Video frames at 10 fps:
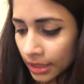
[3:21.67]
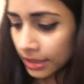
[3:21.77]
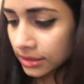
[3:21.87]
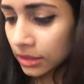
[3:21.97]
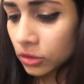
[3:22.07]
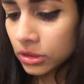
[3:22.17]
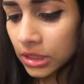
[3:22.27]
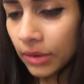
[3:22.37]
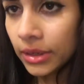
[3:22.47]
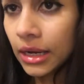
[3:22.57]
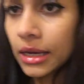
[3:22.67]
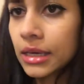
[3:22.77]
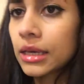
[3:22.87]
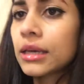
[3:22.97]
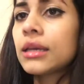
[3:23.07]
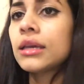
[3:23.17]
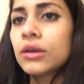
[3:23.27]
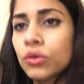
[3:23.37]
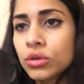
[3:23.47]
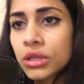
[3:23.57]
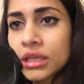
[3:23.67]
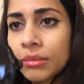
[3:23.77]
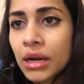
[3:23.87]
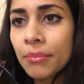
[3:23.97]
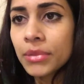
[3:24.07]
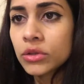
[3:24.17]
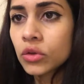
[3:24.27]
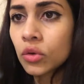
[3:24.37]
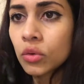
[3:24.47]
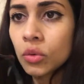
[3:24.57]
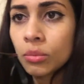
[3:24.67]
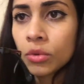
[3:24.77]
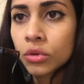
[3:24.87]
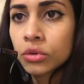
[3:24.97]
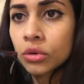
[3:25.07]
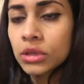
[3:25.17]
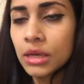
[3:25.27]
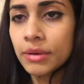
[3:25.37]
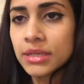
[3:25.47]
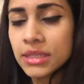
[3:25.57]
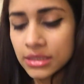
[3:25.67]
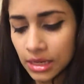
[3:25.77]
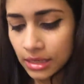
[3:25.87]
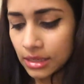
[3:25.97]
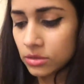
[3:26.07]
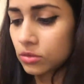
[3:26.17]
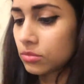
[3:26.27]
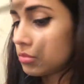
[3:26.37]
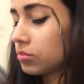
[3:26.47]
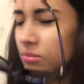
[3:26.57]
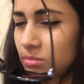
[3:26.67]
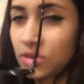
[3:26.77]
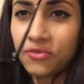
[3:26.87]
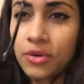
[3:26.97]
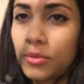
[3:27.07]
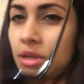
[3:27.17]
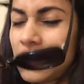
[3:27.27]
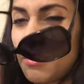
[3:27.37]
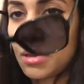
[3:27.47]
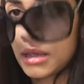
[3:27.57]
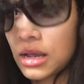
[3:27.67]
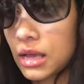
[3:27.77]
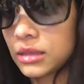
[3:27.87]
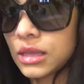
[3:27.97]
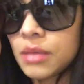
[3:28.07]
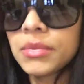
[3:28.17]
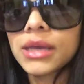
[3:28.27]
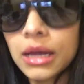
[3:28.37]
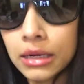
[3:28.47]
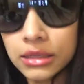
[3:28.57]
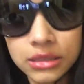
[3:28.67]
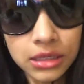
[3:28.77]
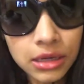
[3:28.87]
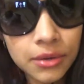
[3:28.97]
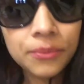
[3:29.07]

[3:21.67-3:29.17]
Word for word: Esta Dolce Gabbana aquí, ustedes ya me la han visto un montón de veces. Saben que son mis favoritas, me encantan, me quedan así.